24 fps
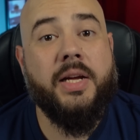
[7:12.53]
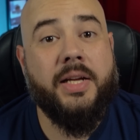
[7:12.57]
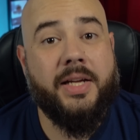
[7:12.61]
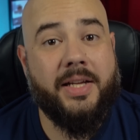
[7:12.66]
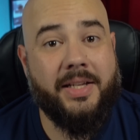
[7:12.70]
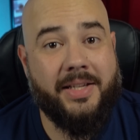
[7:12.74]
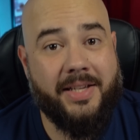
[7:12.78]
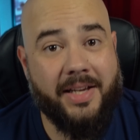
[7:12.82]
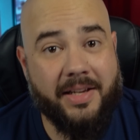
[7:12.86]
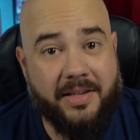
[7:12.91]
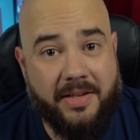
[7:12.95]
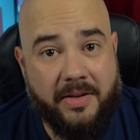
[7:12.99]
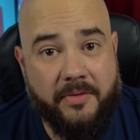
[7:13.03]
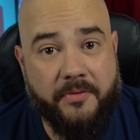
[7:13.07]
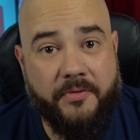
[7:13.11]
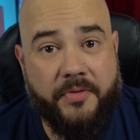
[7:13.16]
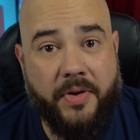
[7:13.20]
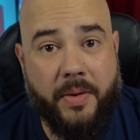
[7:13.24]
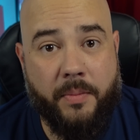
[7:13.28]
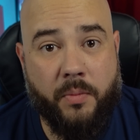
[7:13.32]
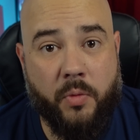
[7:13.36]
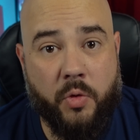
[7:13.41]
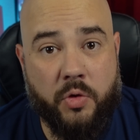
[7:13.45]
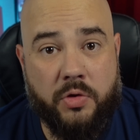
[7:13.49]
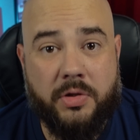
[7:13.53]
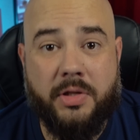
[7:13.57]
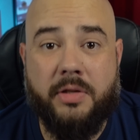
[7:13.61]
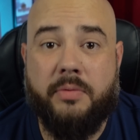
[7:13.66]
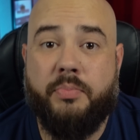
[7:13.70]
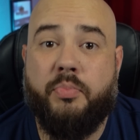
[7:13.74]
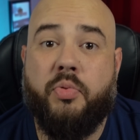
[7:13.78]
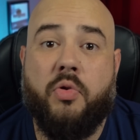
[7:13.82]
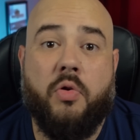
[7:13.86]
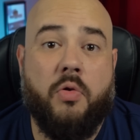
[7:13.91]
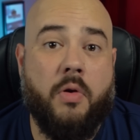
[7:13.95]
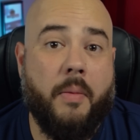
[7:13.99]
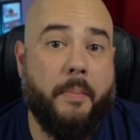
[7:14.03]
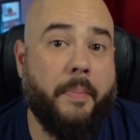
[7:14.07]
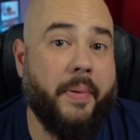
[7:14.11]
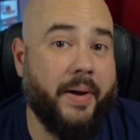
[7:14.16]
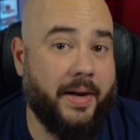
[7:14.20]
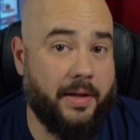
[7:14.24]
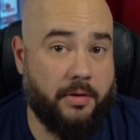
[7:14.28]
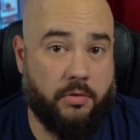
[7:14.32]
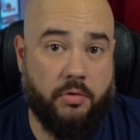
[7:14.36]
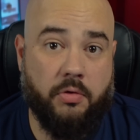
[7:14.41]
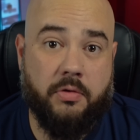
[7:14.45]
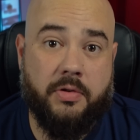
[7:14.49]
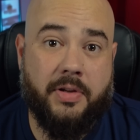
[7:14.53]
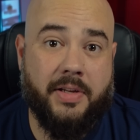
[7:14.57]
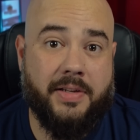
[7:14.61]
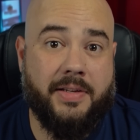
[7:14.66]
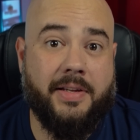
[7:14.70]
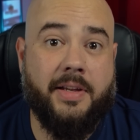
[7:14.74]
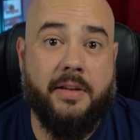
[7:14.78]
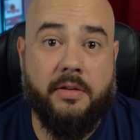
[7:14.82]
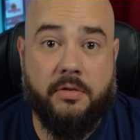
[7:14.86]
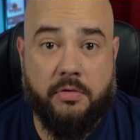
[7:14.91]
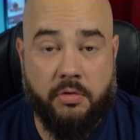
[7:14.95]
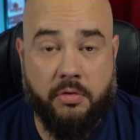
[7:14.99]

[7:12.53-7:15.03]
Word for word: que se hacen famosas por lo aparatosas que